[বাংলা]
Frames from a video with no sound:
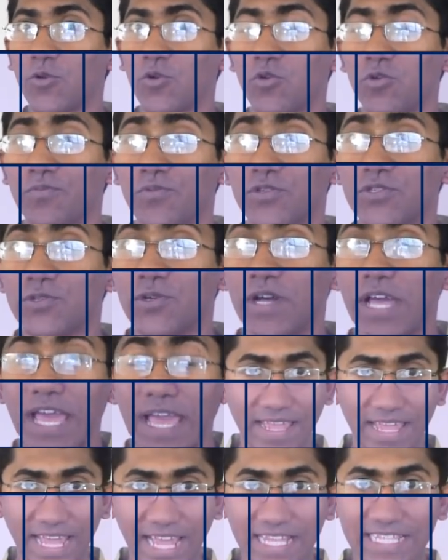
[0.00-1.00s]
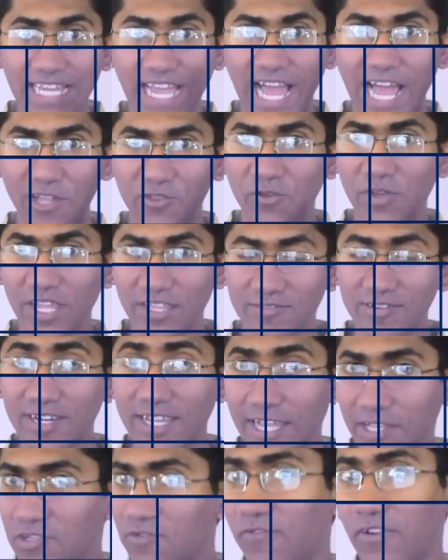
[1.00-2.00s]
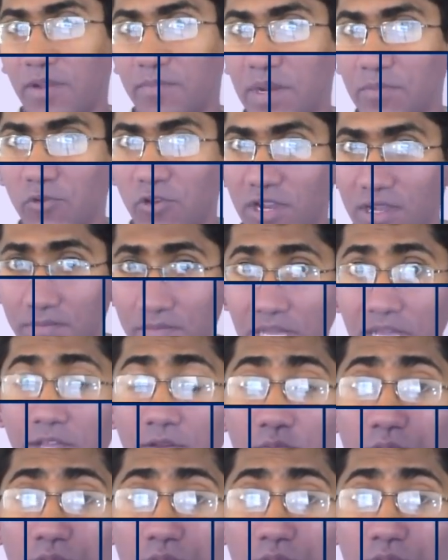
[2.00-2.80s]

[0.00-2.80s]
দৈর্ঘ্য গুণ প্রস্থ এই যে আয়তক্ষেত্রের ক্ষেত্রফল আমরা বললাম